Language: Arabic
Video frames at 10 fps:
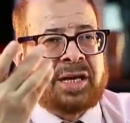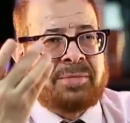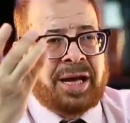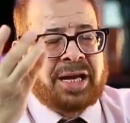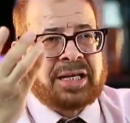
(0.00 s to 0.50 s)

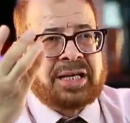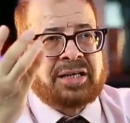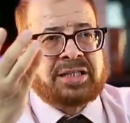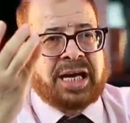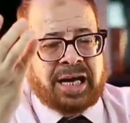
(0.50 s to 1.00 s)
خلي
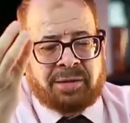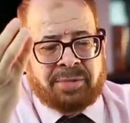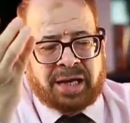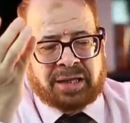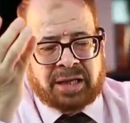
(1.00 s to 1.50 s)
بالك دي
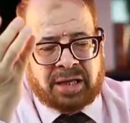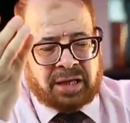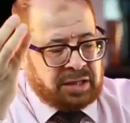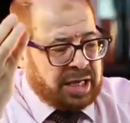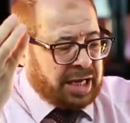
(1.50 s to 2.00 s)
علامات
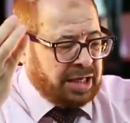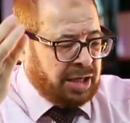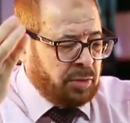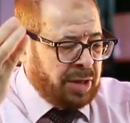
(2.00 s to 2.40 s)
ده كان